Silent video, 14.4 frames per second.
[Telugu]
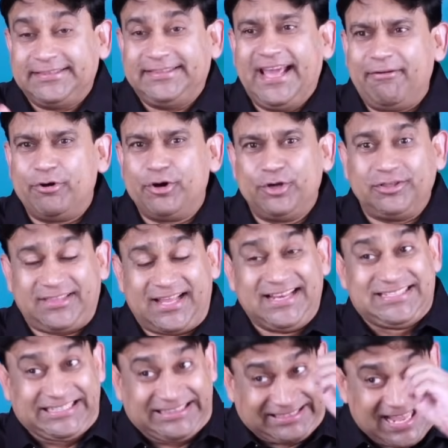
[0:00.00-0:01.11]
దేవుడు
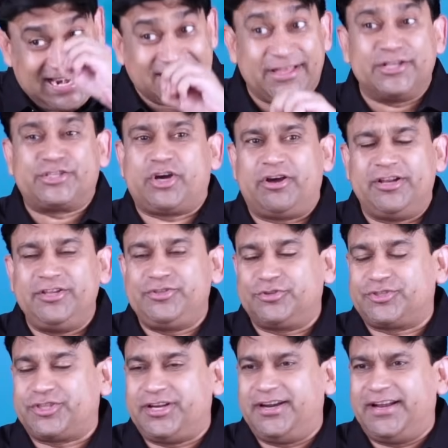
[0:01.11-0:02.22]
తన చిత్తాన్ని తెలుసుకోవాలని
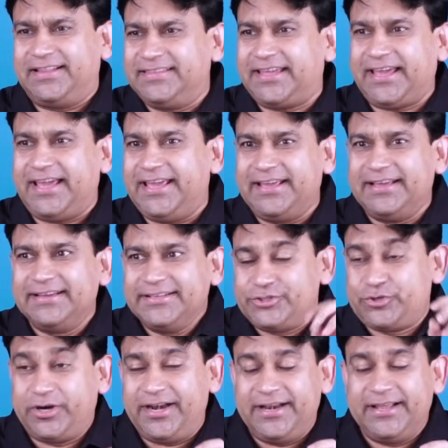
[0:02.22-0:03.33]
చూస్తున్నాడు అందుకే
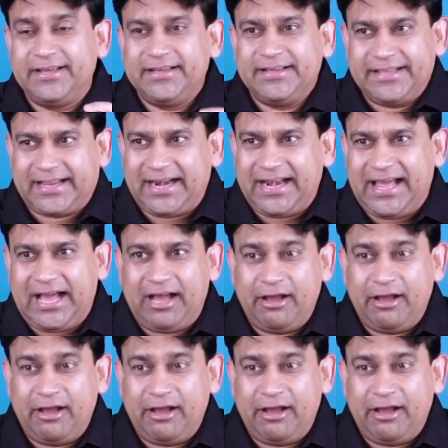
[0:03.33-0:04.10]
చూడండి ఇక్కడ